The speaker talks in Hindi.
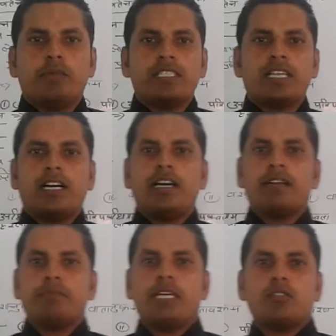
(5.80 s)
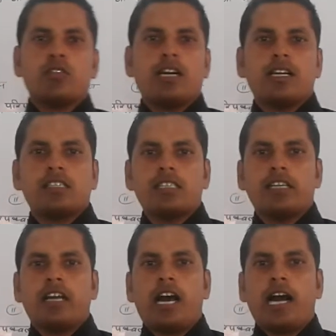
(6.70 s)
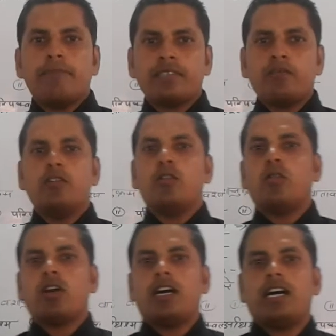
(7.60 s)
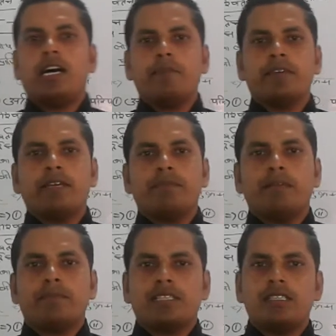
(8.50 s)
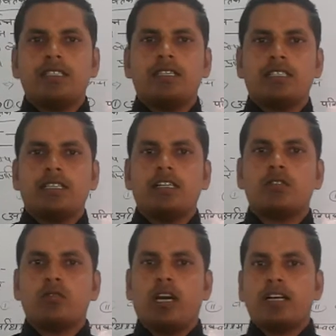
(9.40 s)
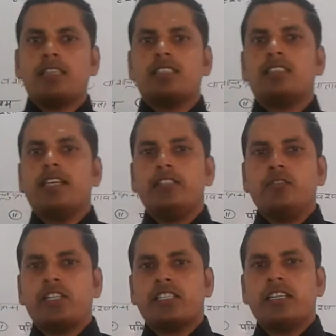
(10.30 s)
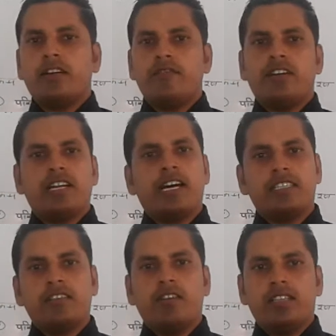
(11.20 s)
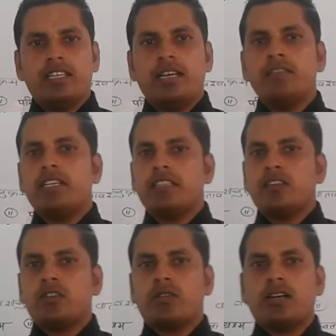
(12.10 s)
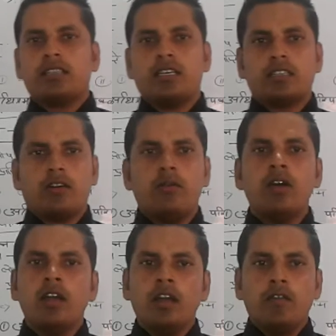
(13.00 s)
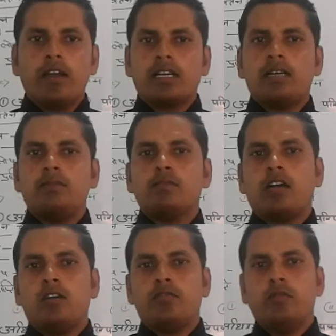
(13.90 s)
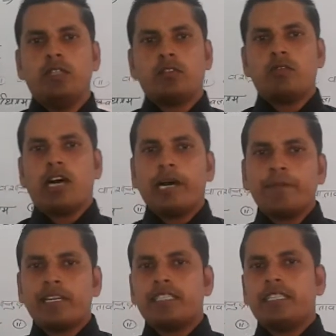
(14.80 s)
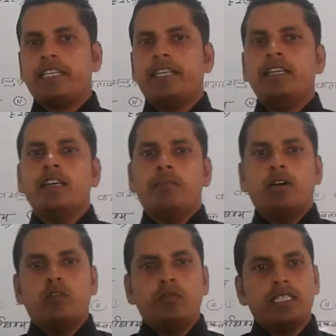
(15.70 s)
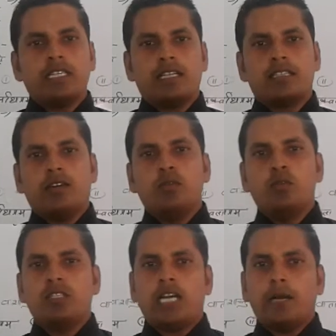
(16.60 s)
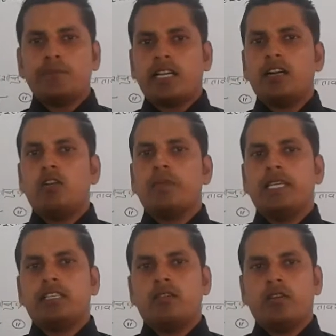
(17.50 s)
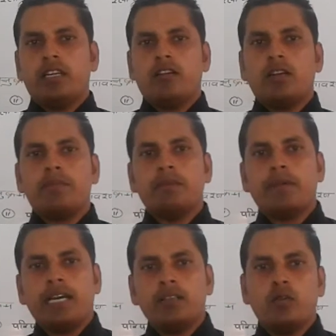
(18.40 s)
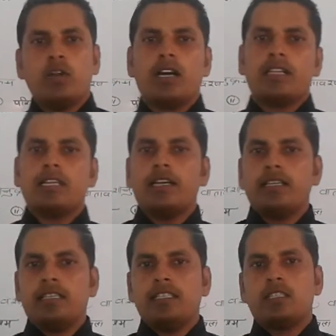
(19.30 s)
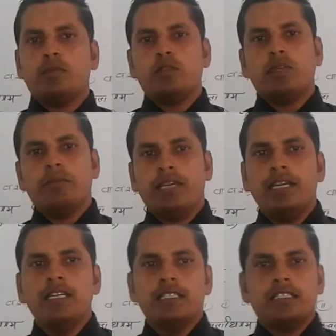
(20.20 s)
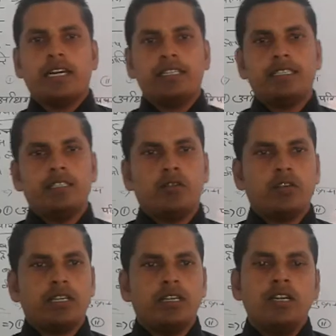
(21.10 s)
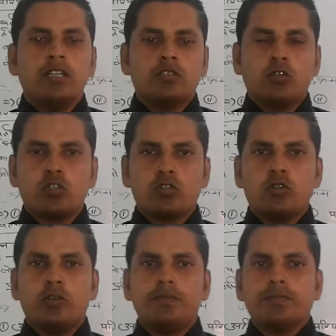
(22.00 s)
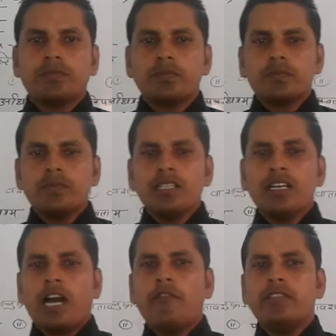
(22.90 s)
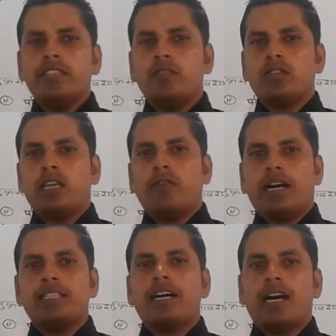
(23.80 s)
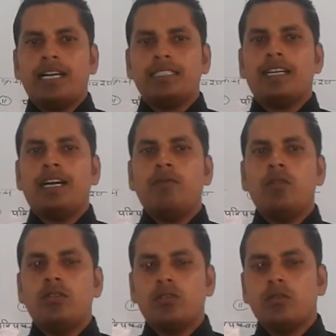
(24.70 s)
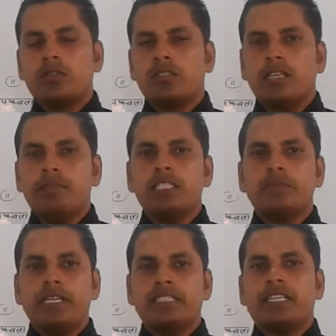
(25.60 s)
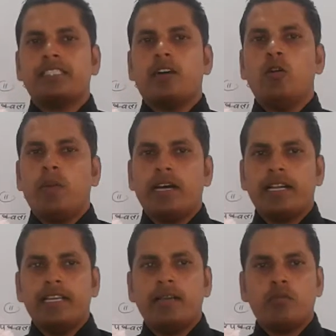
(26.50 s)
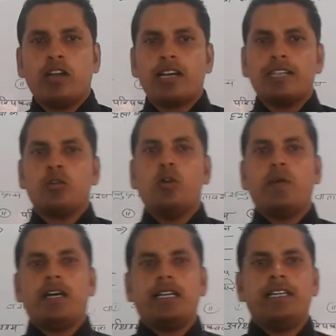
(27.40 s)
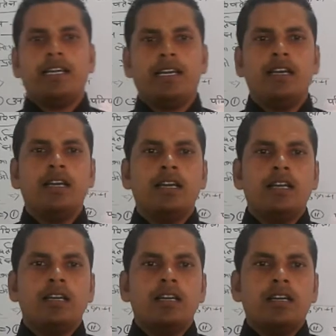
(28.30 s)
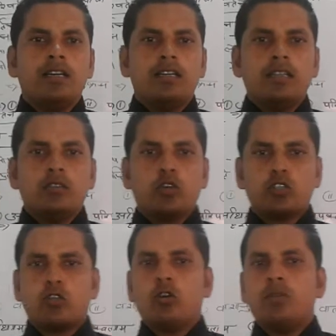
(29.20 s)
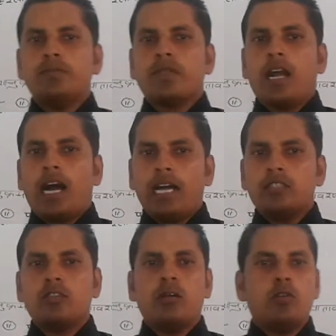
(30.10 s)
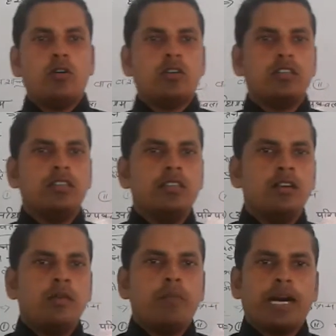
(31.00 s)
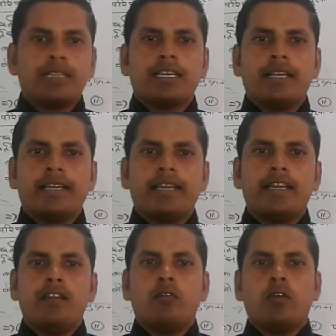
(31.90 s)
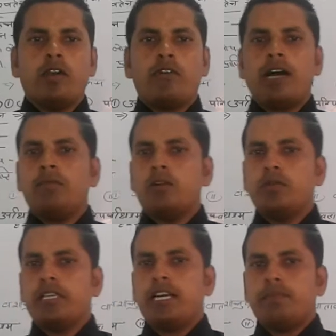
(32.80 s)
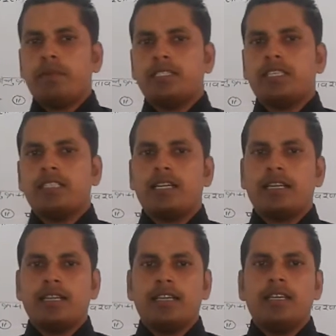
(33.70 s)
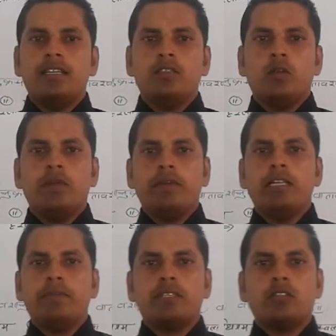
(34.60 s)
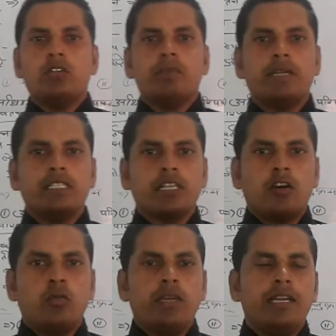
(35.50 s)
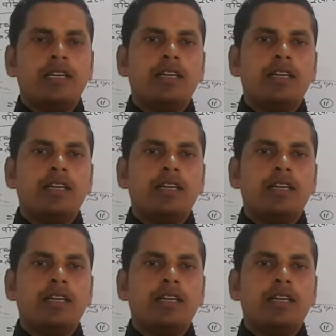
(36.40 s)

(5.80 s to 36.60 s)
नमस्कार मैं सुधाकर सिंह आप सभी लोगों का आपके अपने पसंदीदा चैनल सुधाकर सिंह एजुकेशन हब पर हार्दिक वंदन अभिनंदन और स्वागत करता हूं वेलकम टू ऑल ऑफ़ यू मित्रों आप कैसे हैं मैं उम्मीद करता हूं कि आप सारे लोग बेहतर होंगे और अपनी पढ़ाई को लगातार एक स्मूथ वे में जारी किए होंगे तो दोस्तों काफ़ी दिनों के बाद आज हम लोगों के बीच में चर्चा हो पा रही है मुलाकात हो पा रही है दोस्तों आज जो हम लोग बात करेंगे वह बाल मनोविज्ञान पर चर्चा करेंगे जो विभिन्न प्रतियोगी परीक्षाओं में